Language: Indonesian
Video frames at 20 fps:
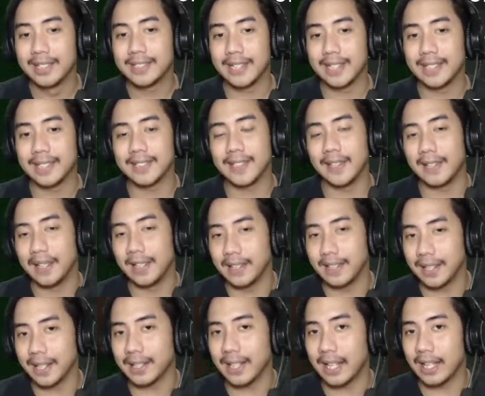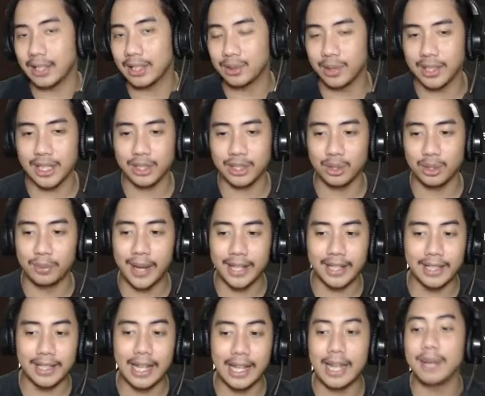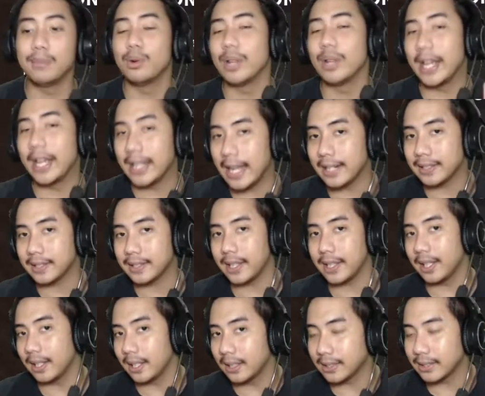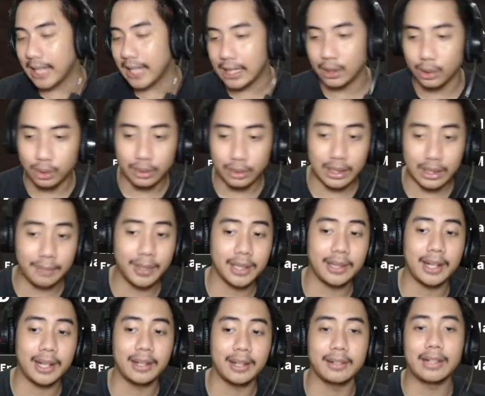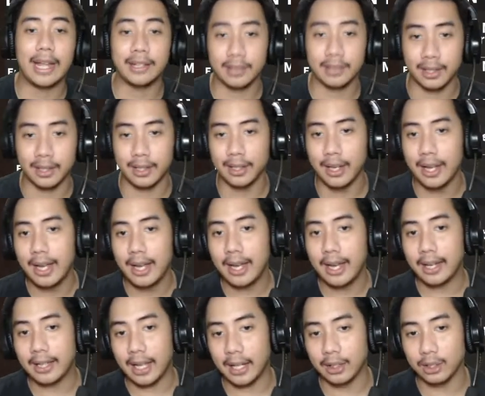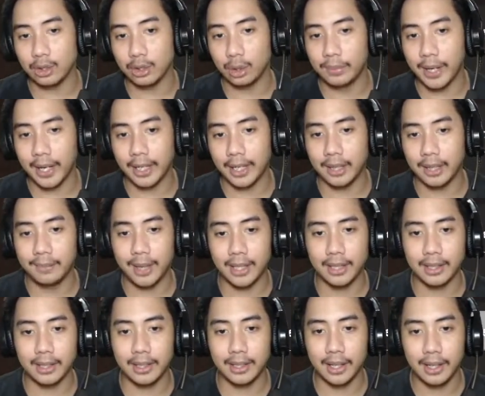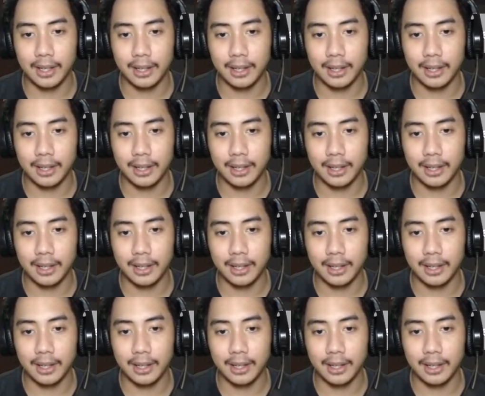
skill-skillnya, jadi kita langsung kita coba aja dari mulai dari skill 1 namanya Talent Lighter. Kita akan coba kayak gimana dia.